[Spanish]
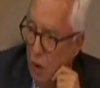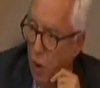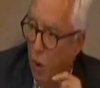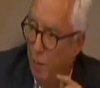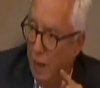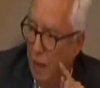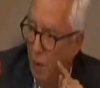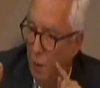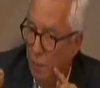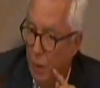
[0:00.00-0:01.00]

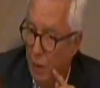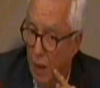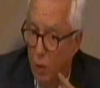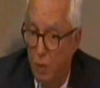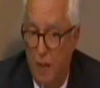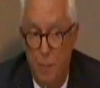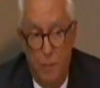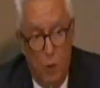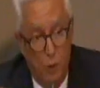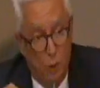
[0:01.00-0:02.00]
Operador privado, de
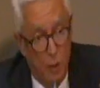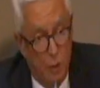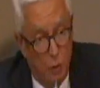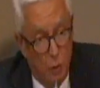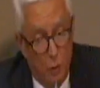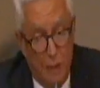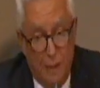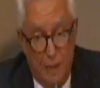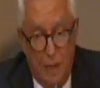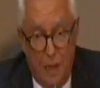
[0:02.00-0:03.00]
pronto incluso
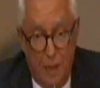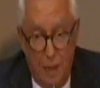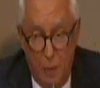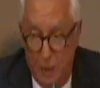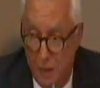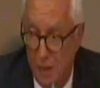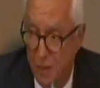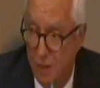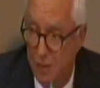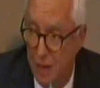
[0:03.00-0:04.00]
Electricaribe,
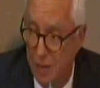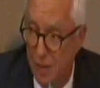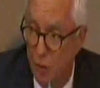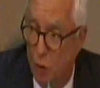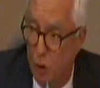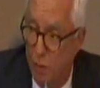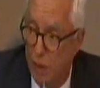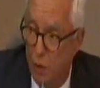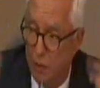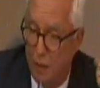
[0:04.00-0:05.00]
se está diciendo
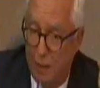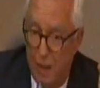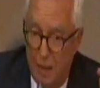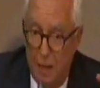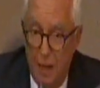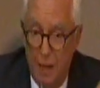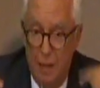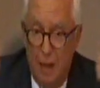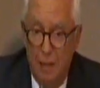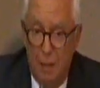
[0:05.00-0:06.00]
volverlos a traer
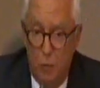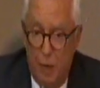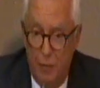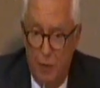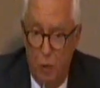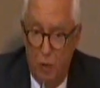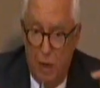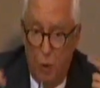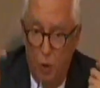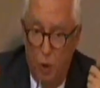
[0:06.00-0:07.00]
gas natural
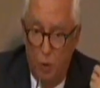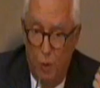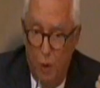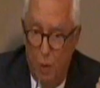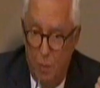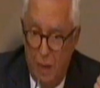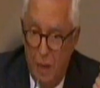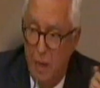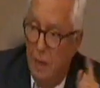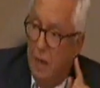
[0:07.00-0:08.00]
venosa con otro nombre
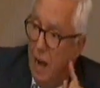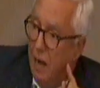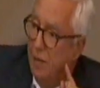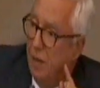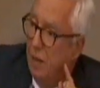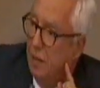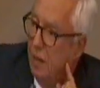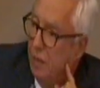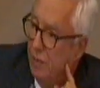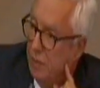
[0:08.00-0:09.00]
y alza de
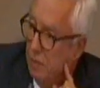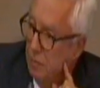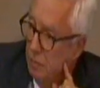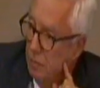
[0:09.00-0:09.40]
tarifas.